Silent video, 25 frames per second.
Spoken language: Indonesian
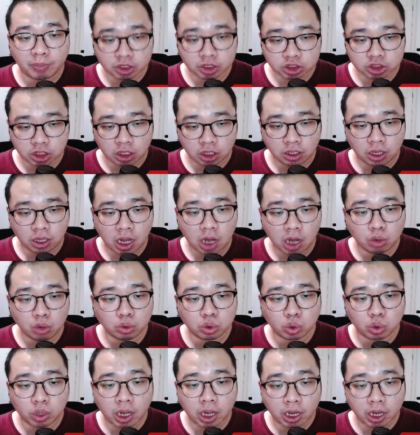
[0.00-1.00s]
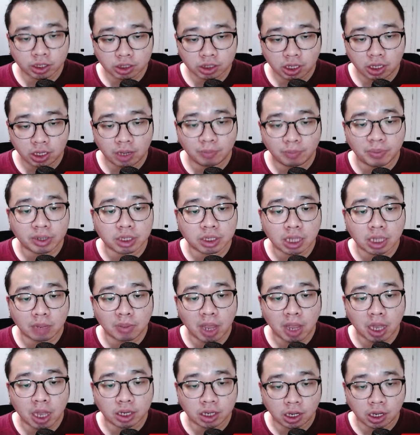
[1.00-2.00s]
persen Lalu untuk kartnya yang
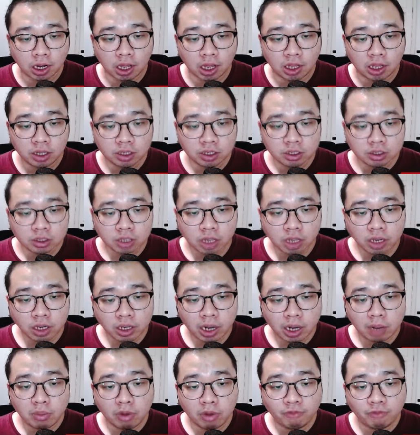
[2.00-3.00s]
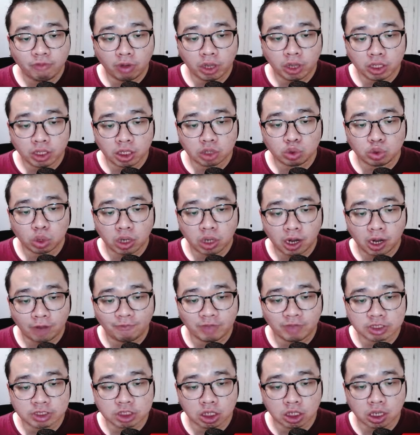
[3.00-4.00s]
pertama adalah King Drama Void itu
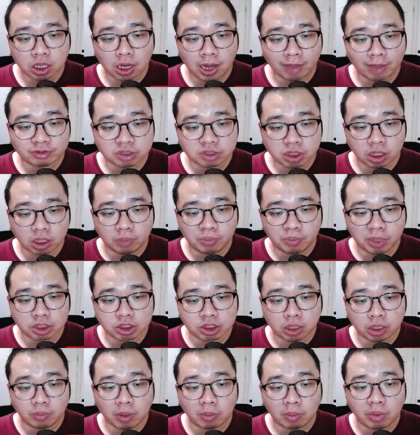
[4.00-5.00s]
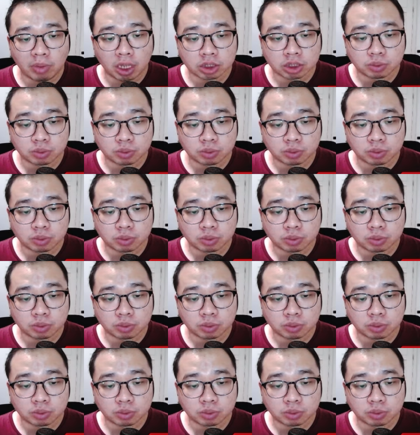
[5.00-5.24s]
adalah physical lifesteal plus 15%.